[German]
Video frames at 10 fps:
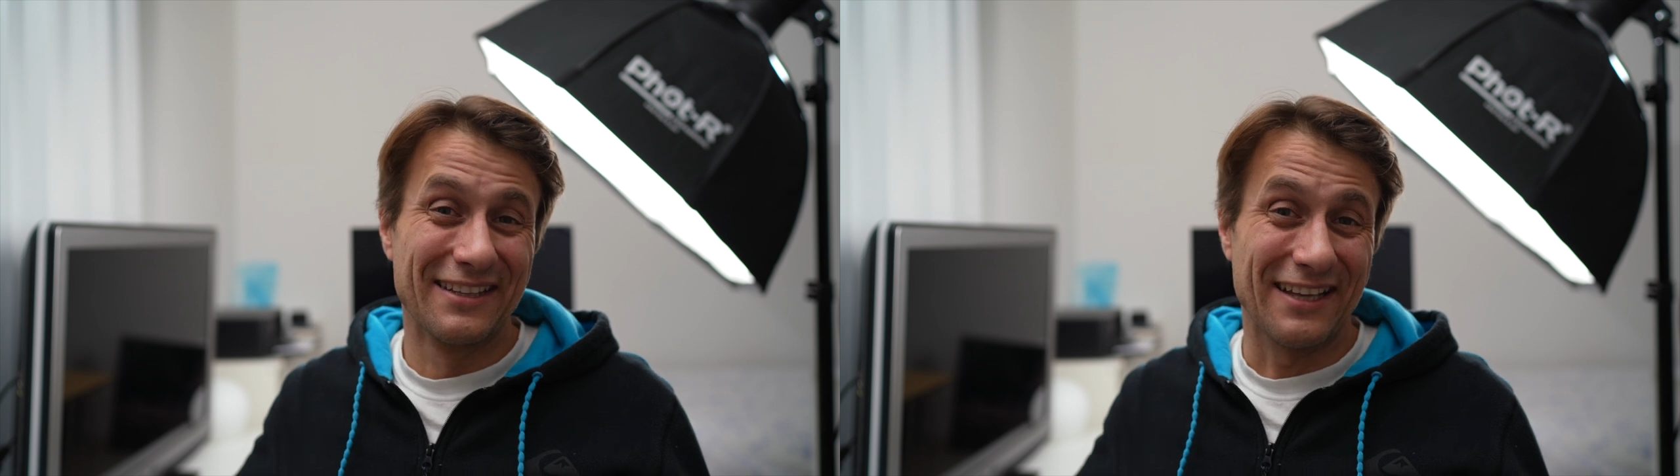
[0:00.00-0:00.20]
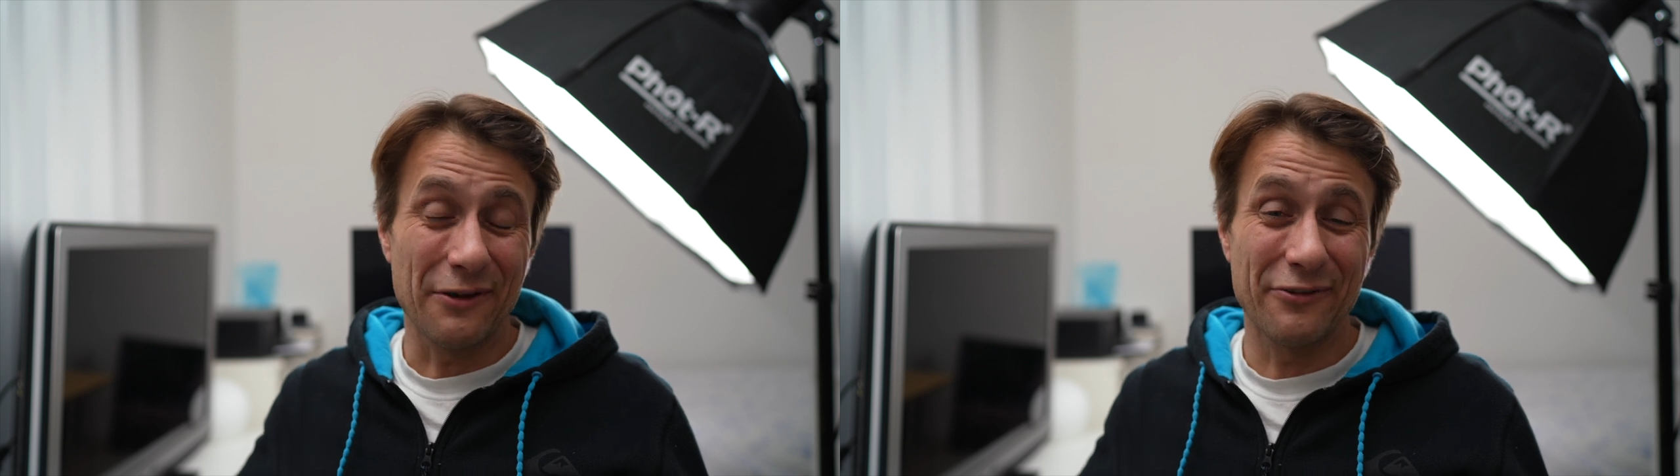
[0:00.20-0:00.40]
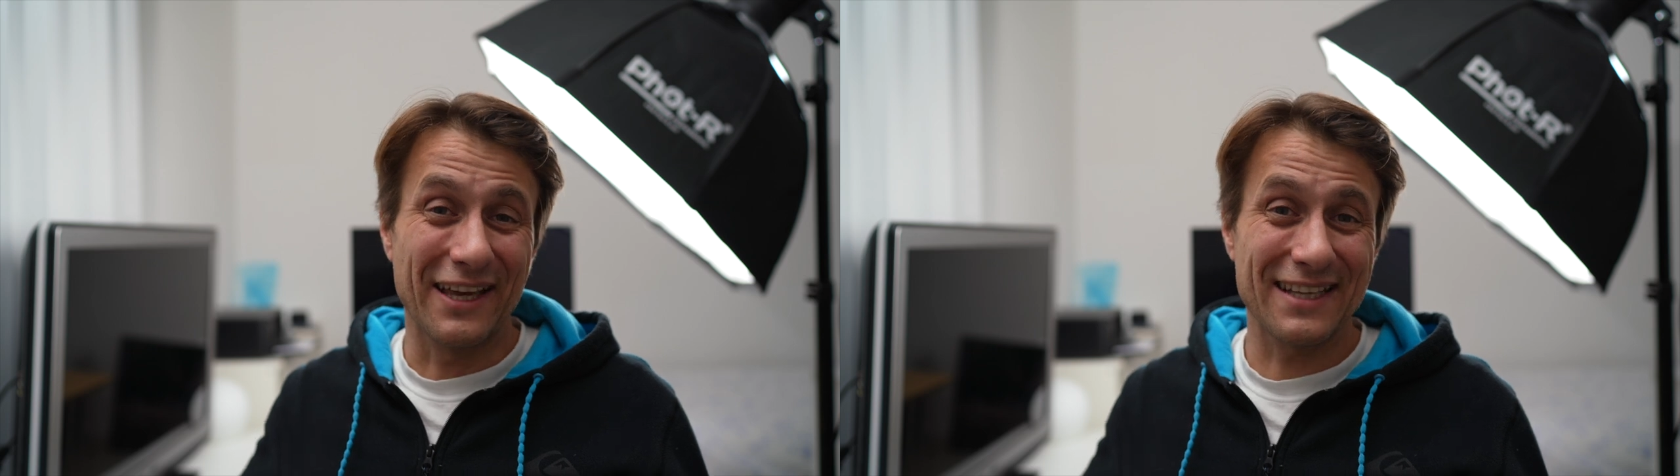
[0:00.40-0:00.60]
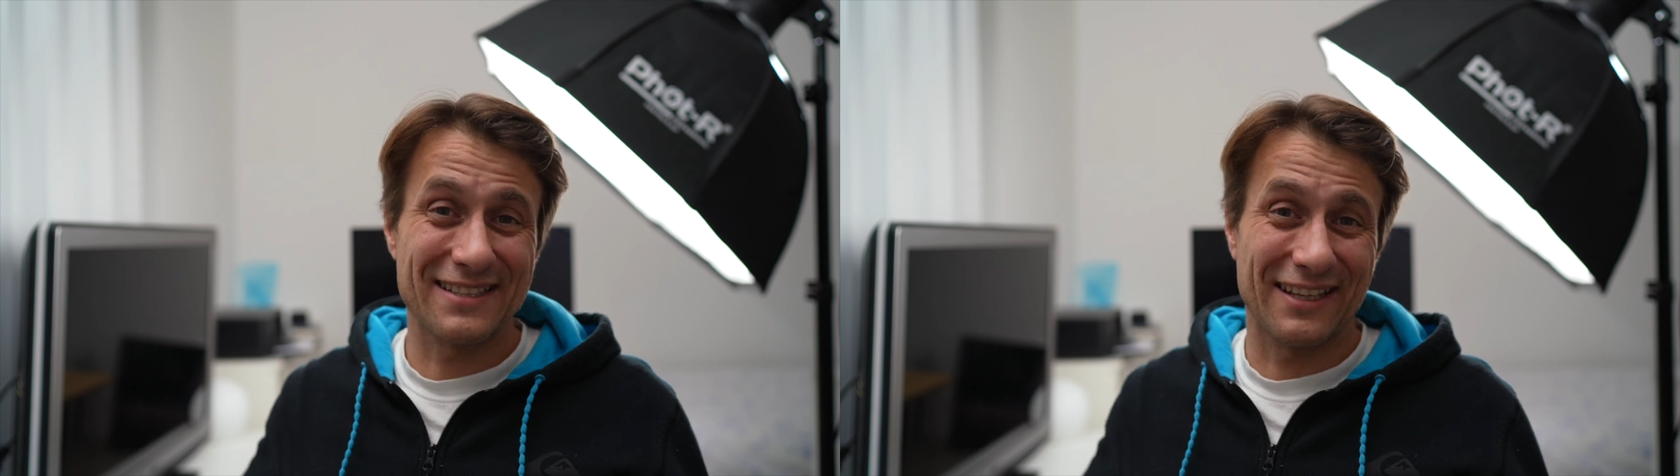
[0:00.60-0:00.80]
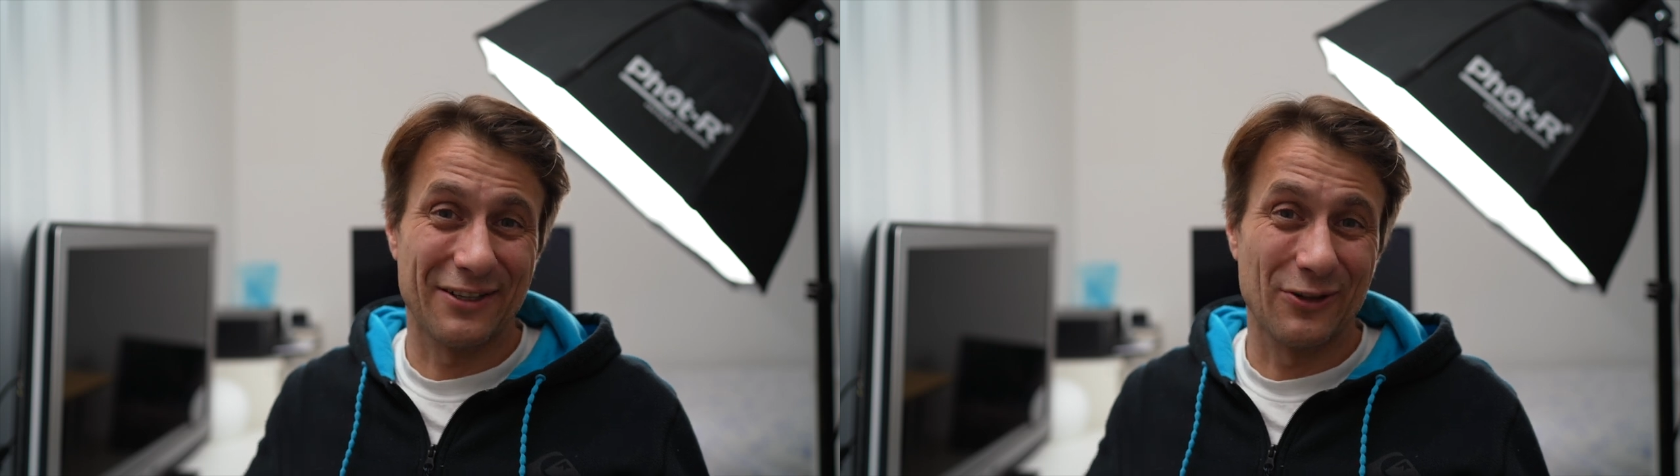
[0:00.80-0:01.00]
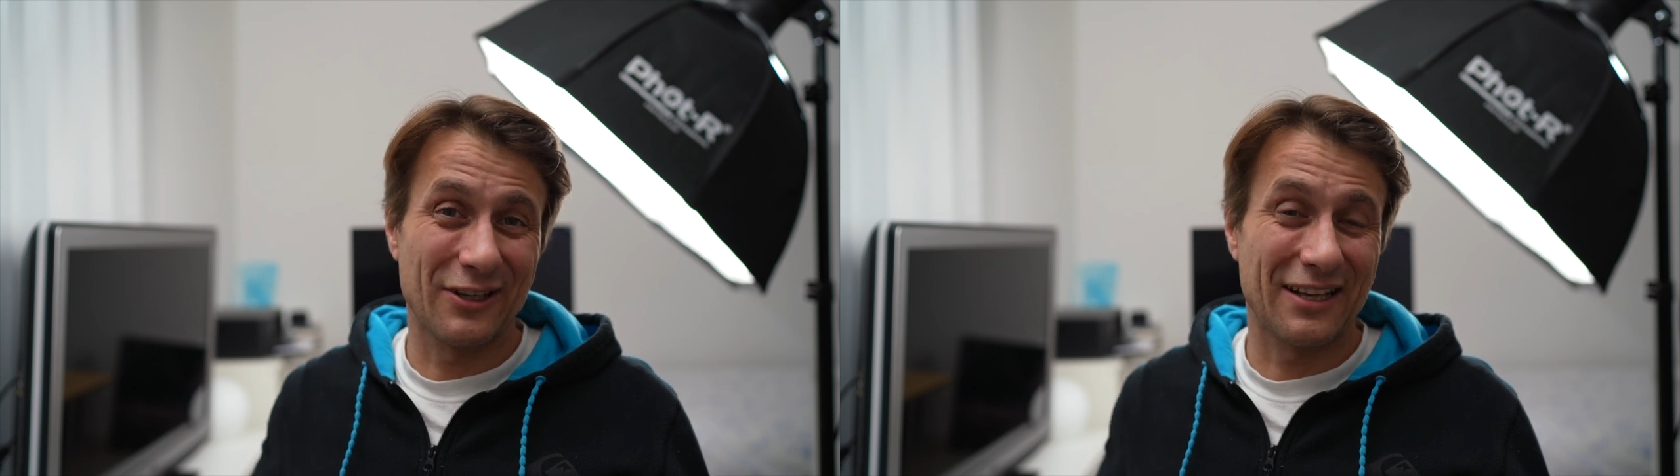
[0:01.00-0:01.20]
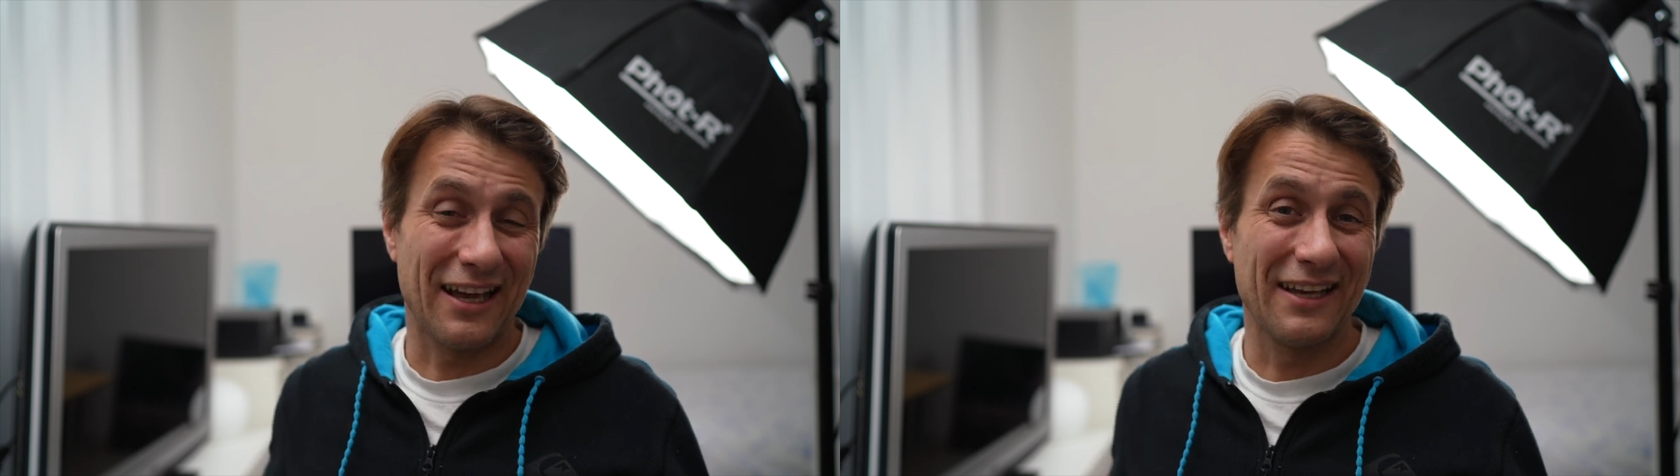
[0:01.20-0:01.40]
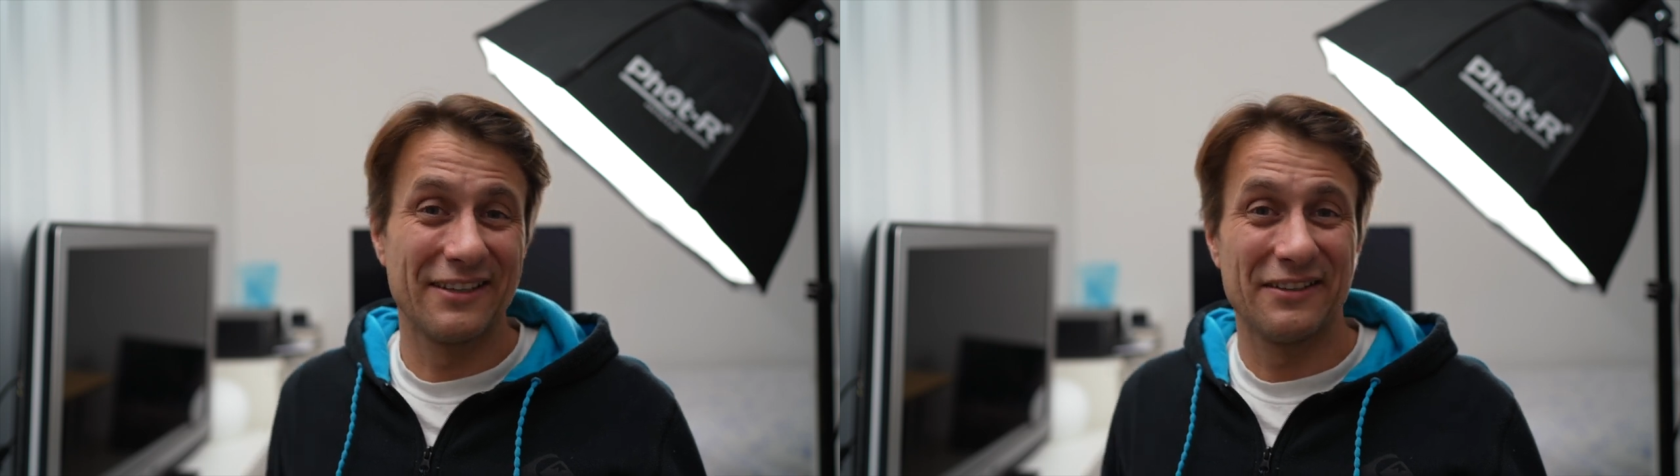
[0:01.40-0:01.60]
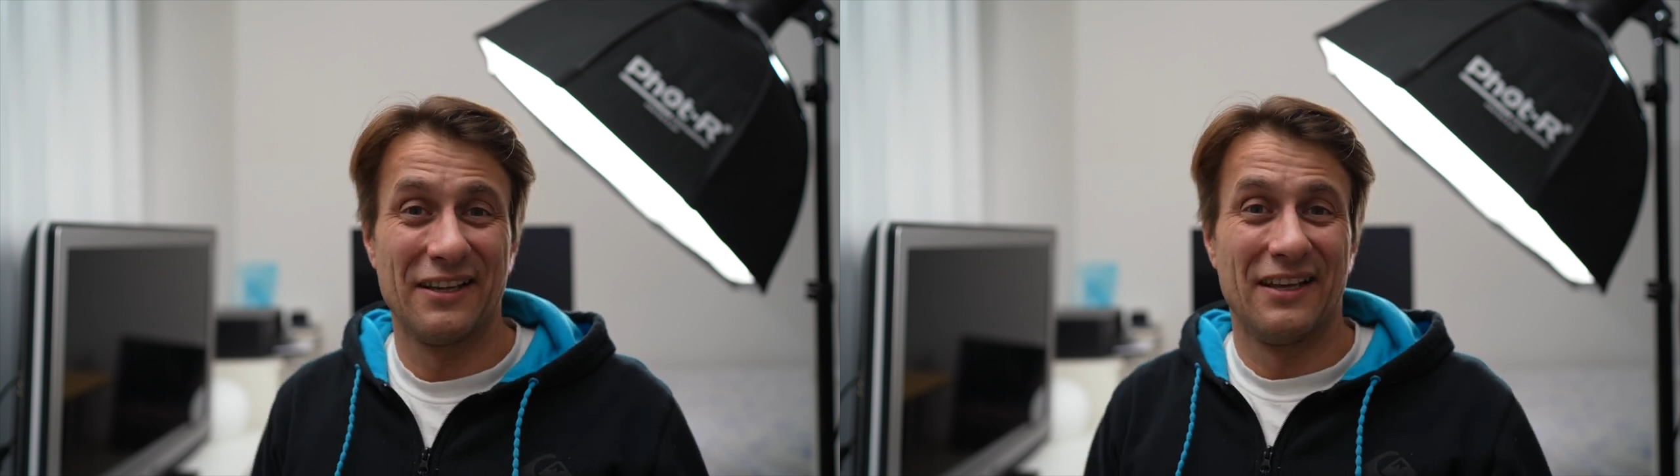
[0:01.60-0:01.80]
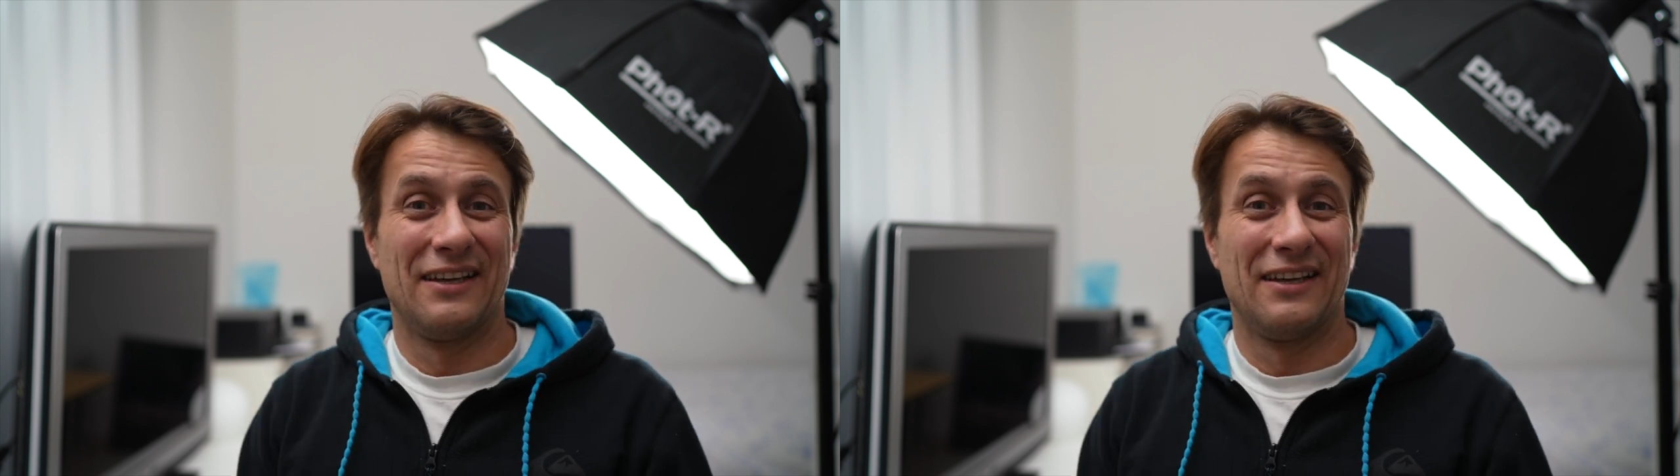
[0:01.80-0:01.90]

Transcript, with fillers: dafür extra noch kleine